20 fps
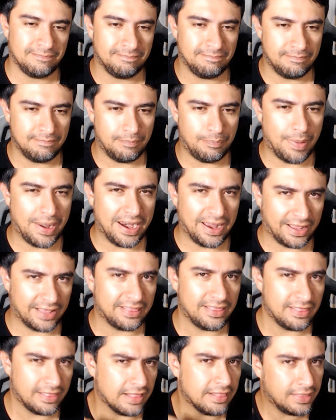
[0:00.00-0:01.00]
para que
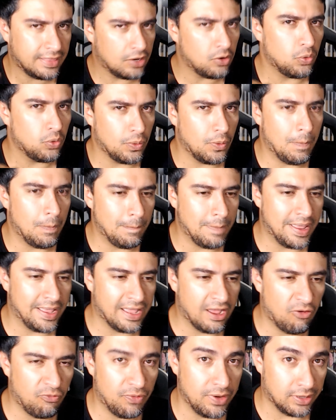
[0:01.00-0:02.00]
sí sentir un, mega
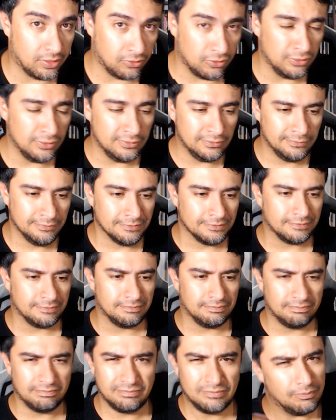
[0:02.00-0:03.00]
ofertón.
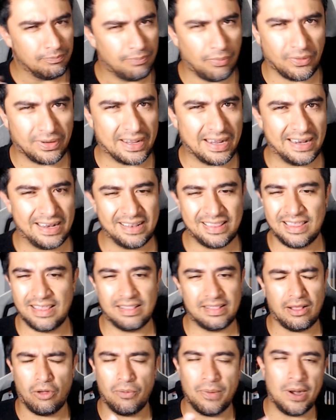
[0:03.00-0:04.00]
Porque si
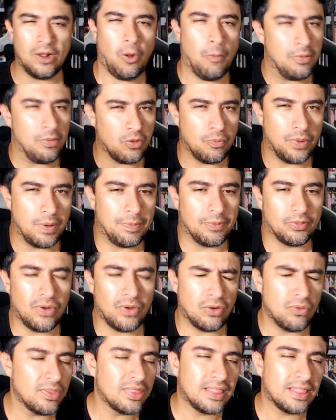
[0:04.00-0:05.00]
te cobran comisión por apertura,
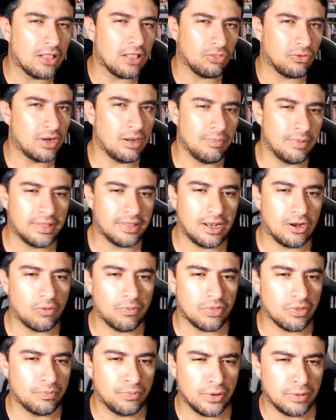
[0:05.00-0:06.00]
no es tanto realmente la
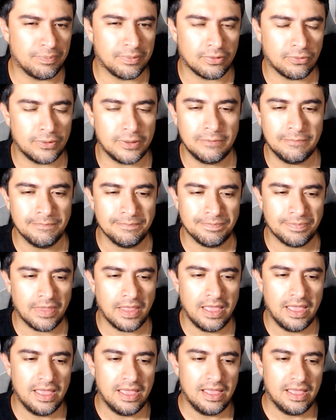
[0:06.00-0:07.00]
comisión por apertura.
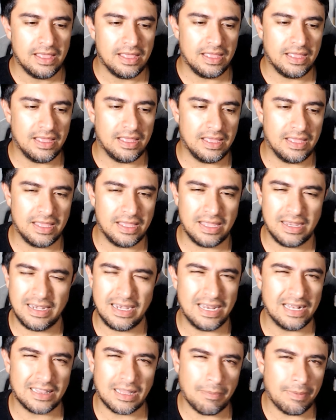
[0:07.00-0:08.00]
Eh, ni
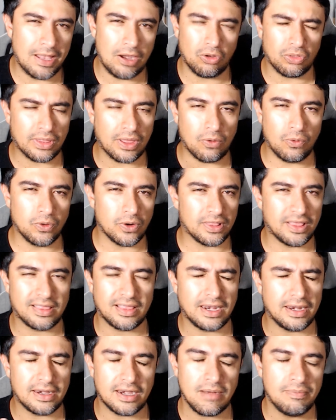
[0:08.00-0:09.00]
el tema de los seguros,
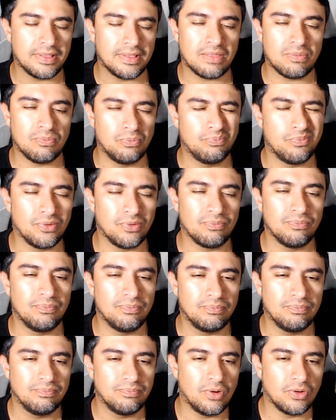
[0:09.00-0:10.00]
Realmente es un,
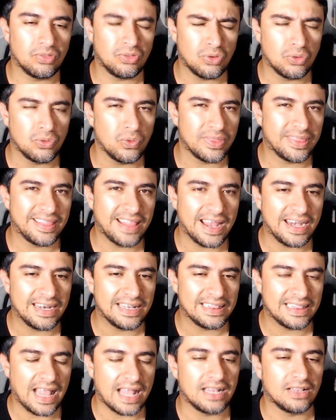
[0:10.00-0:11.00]
monto, no es tan
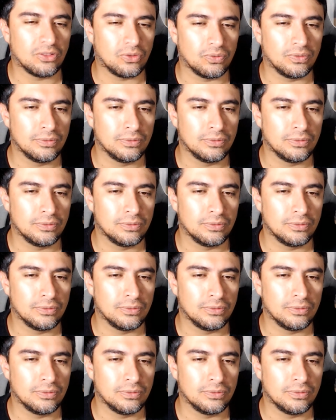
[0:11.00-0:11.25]
tanto.